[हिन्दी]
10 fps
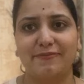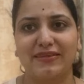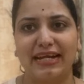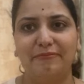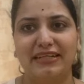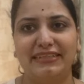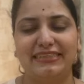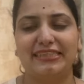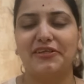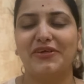सब्सक्राइब कर
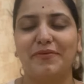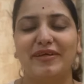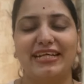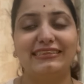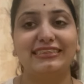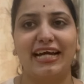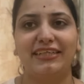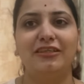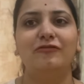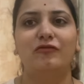दीजिए क्योंकि मेरा
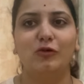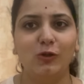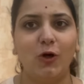चैनल फुल